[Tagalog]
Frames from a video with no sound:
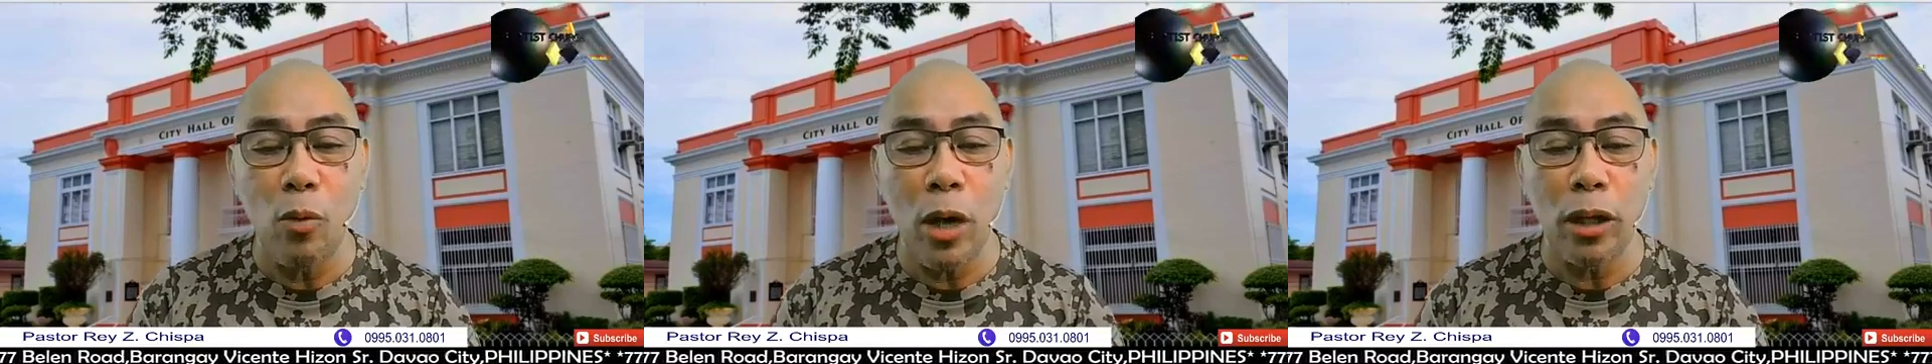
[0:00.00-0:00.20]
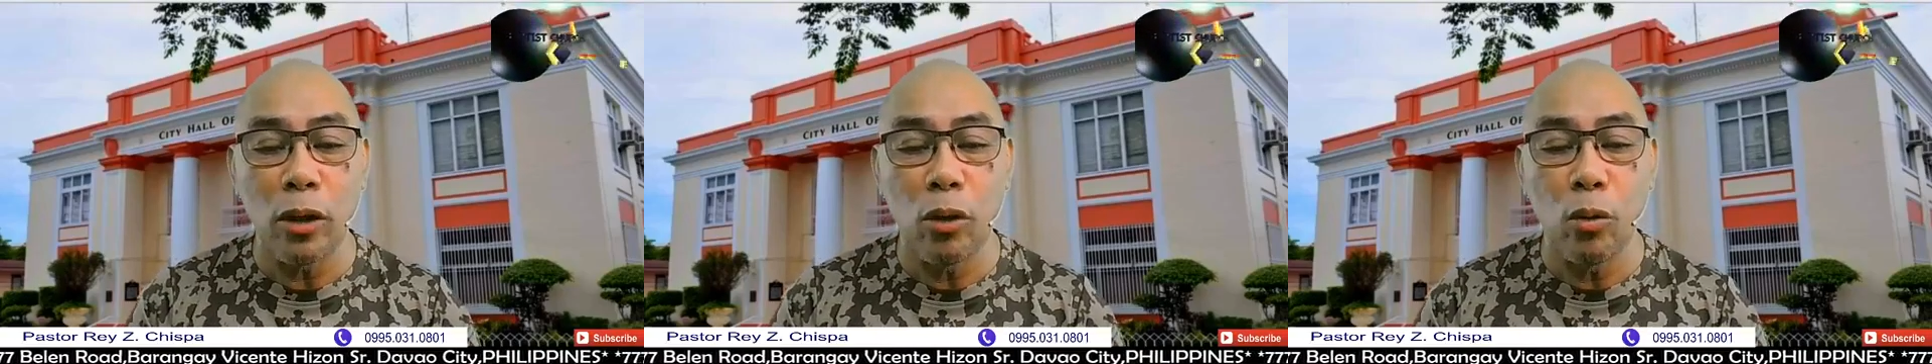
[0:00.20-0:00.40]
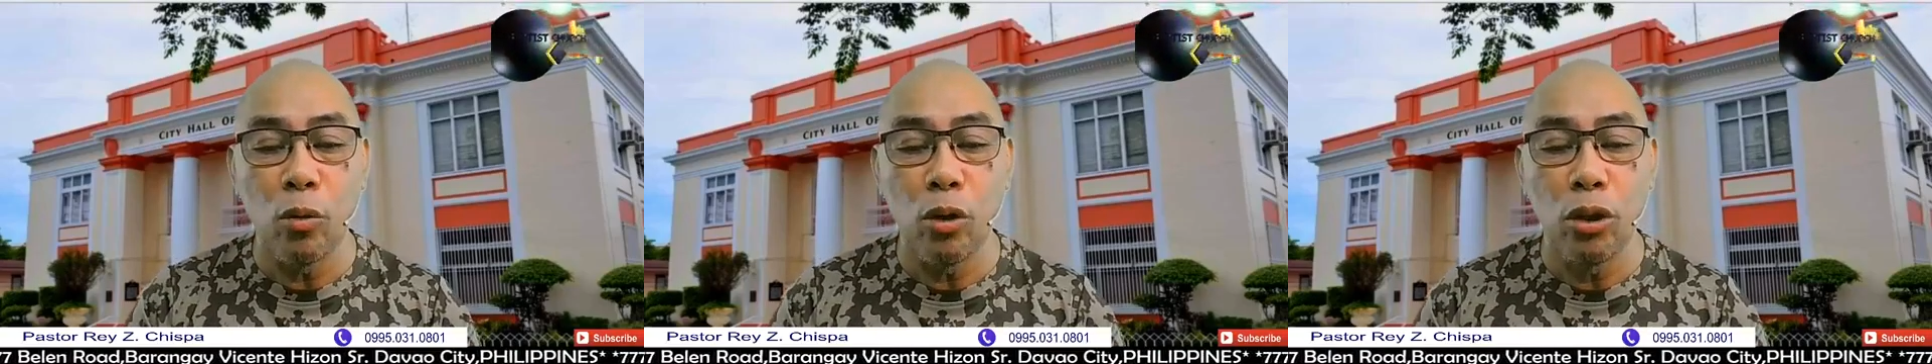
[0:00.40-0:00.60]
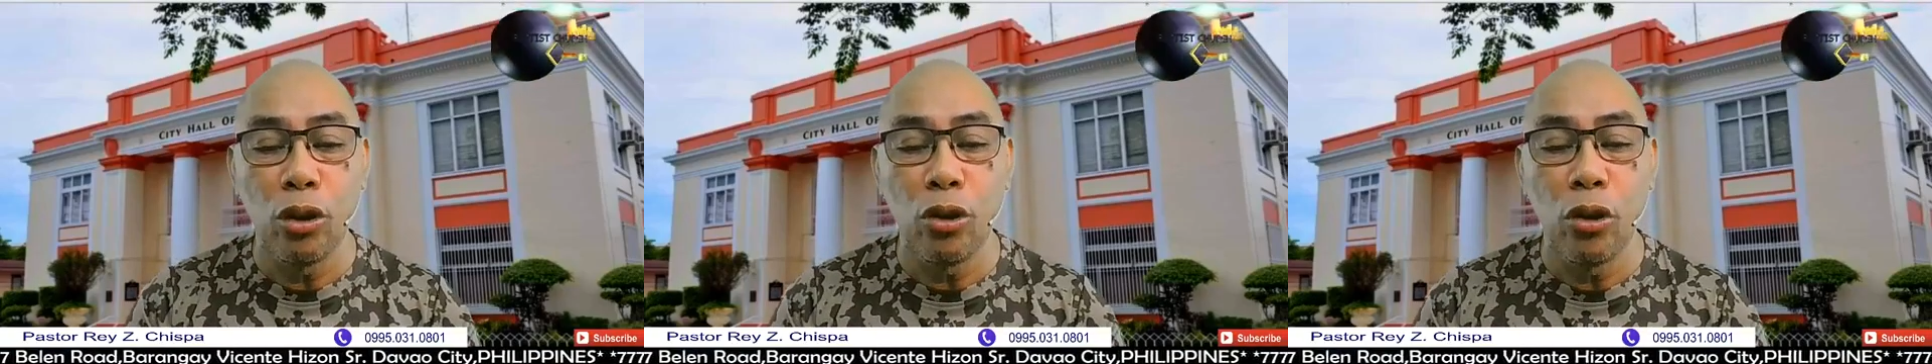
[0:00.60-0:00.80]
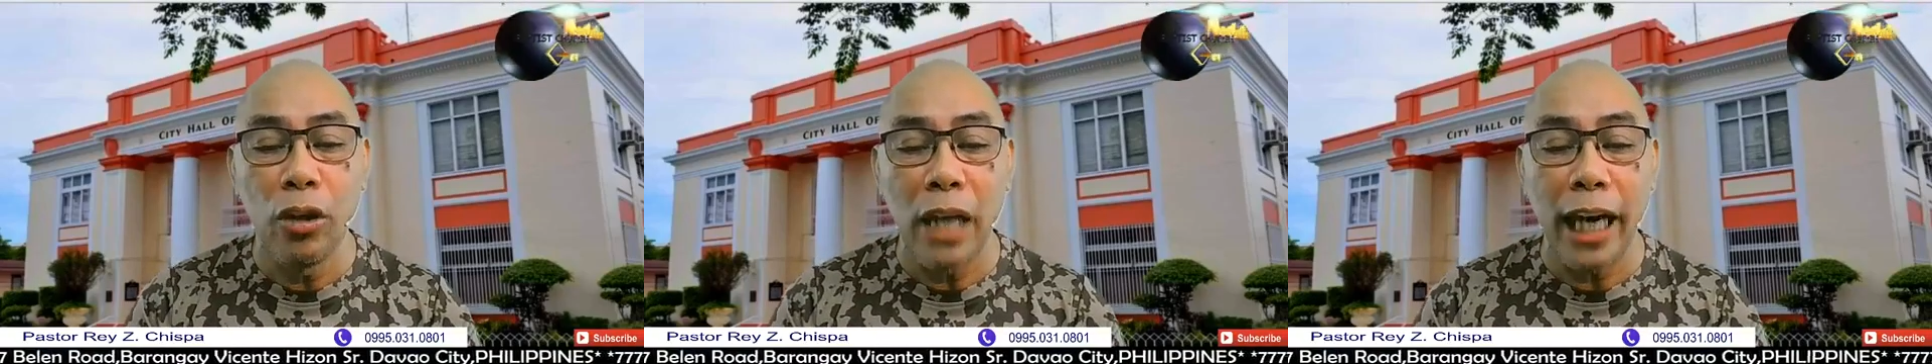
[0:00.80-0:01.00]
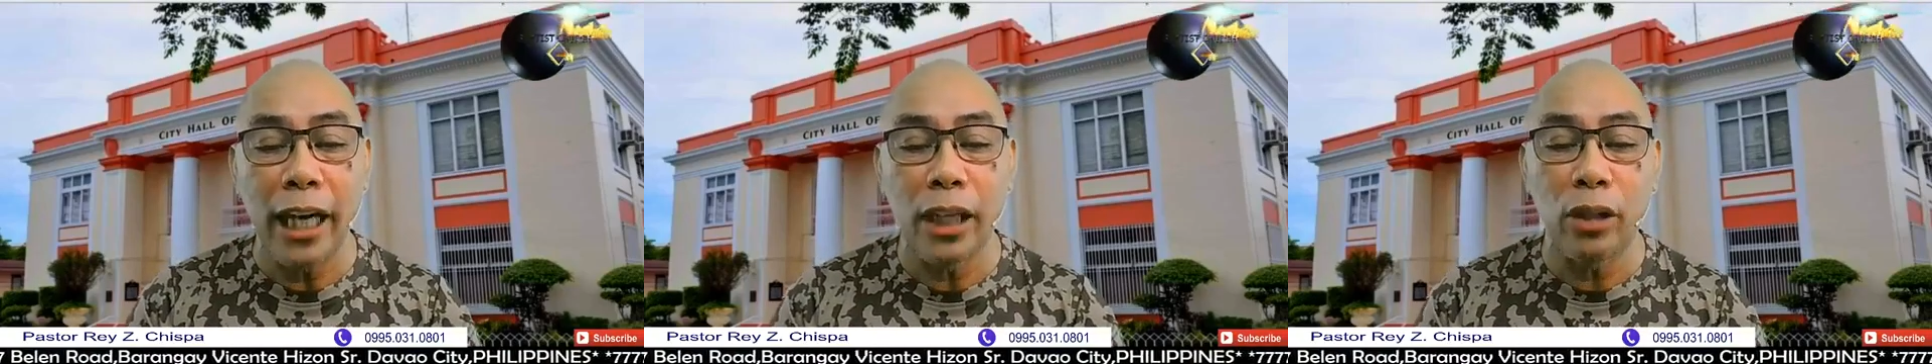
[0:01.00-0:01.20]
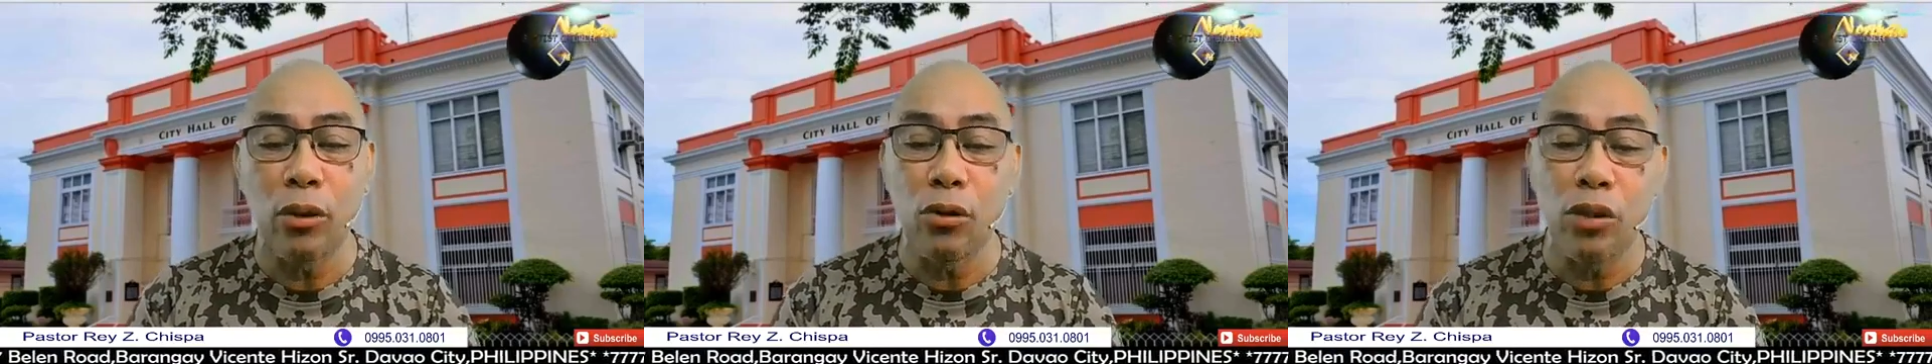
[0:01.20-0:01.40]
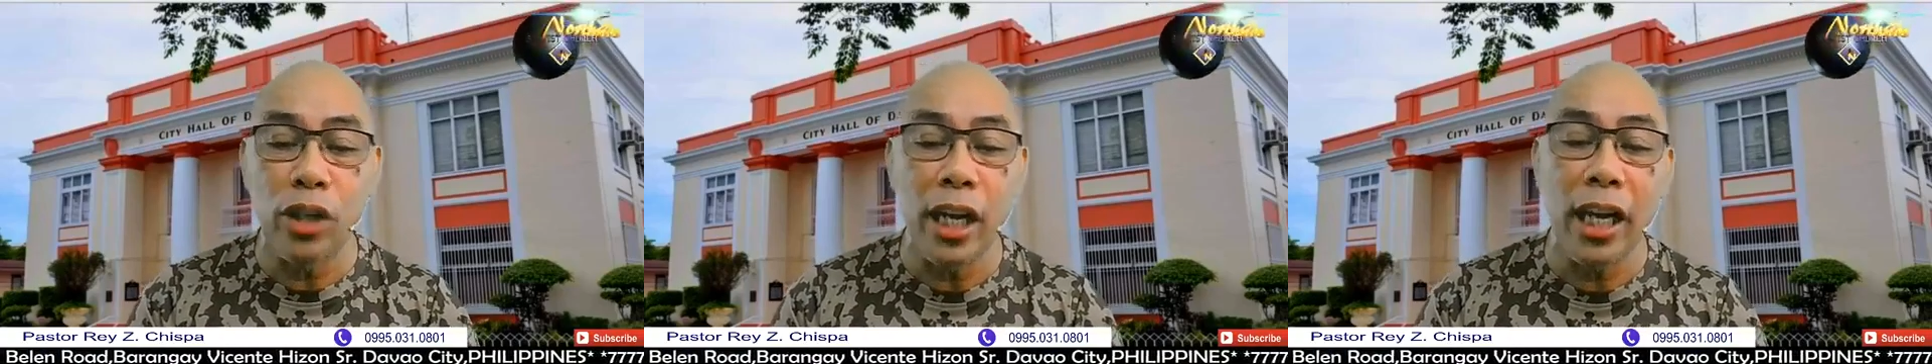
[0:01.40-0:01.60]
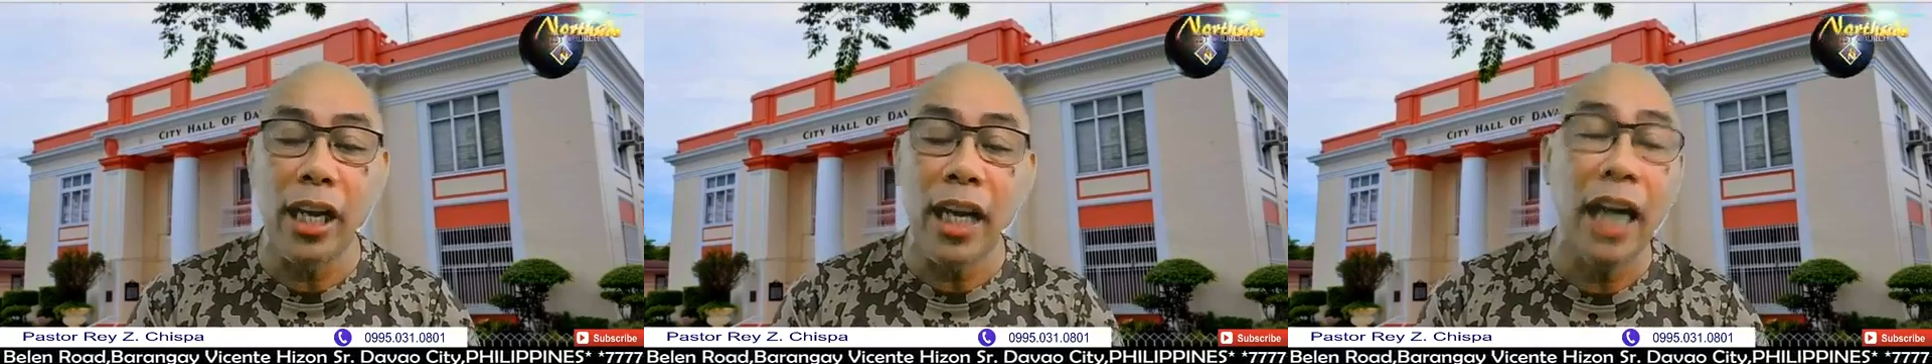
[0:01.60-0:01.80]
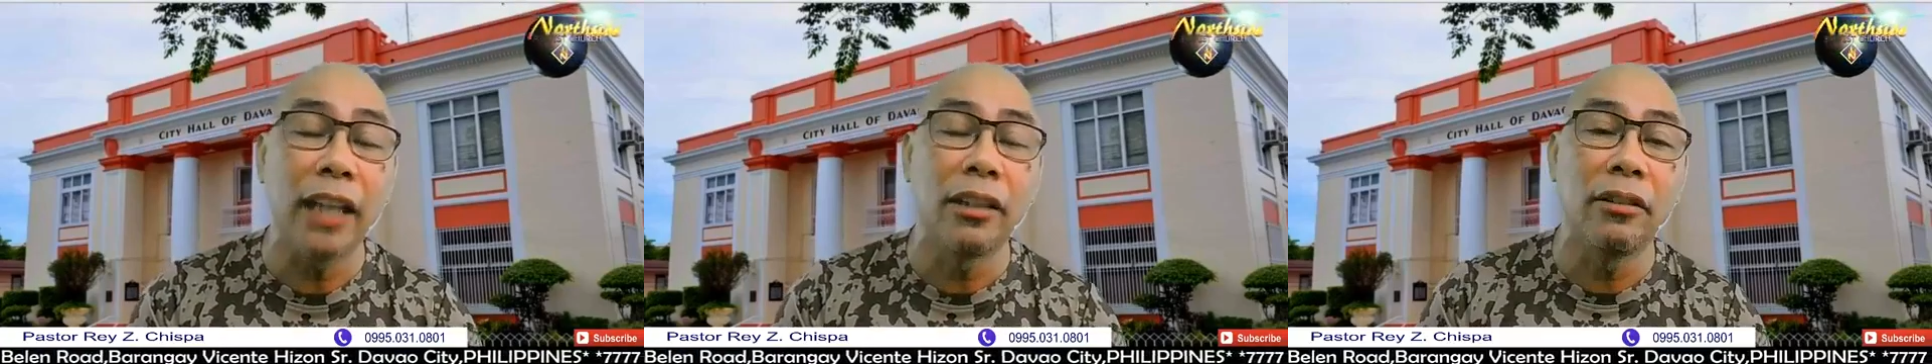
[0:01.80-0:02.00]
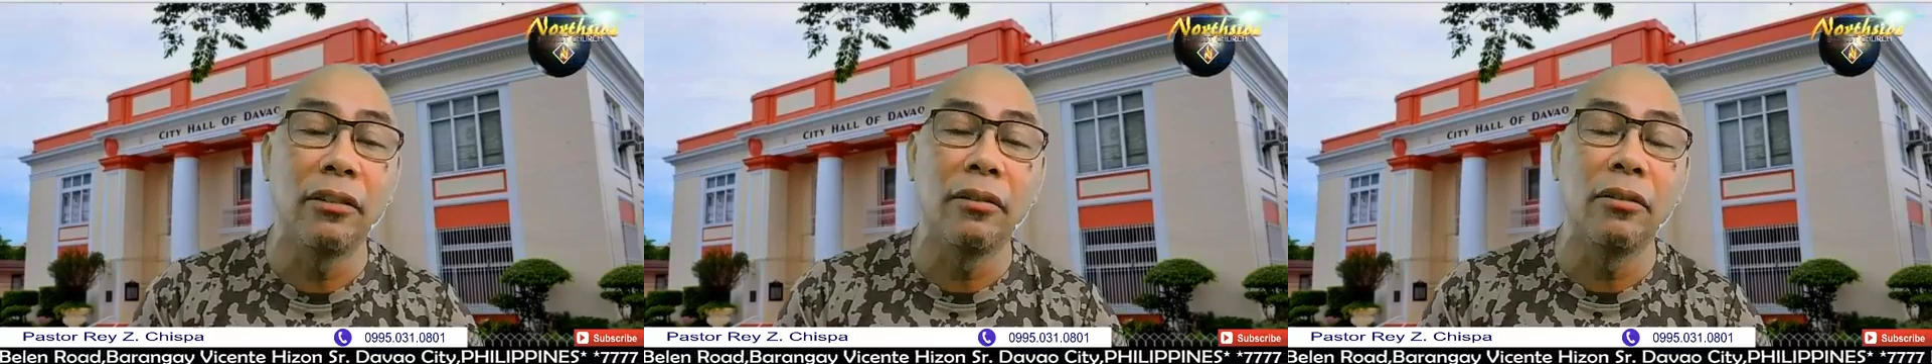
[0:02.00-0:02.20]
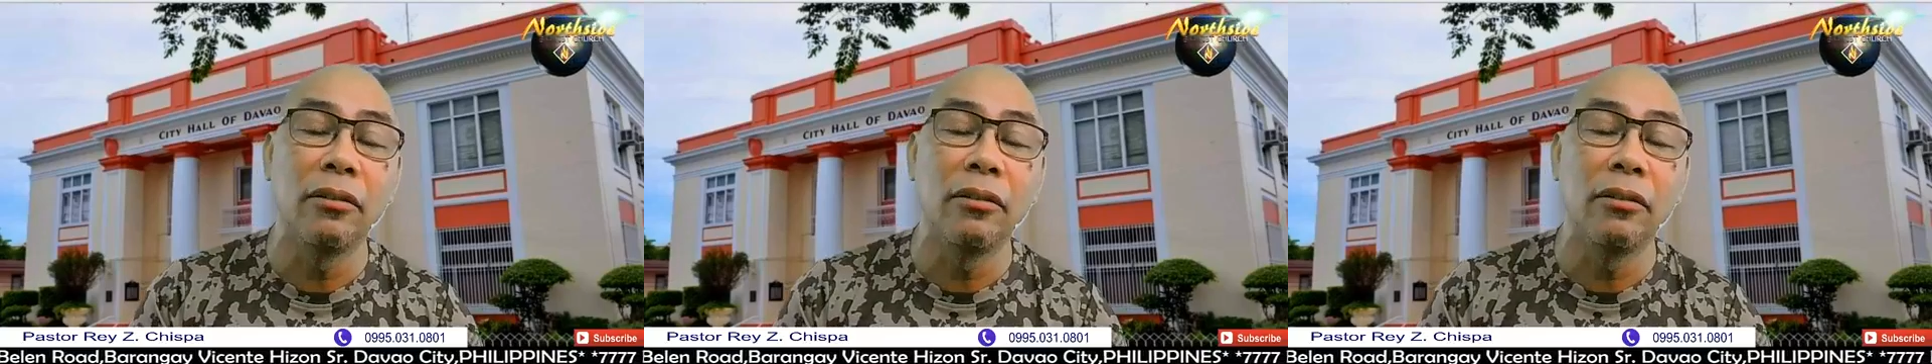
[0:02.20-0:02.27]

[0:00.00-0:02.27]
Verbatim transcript: what would you like to see God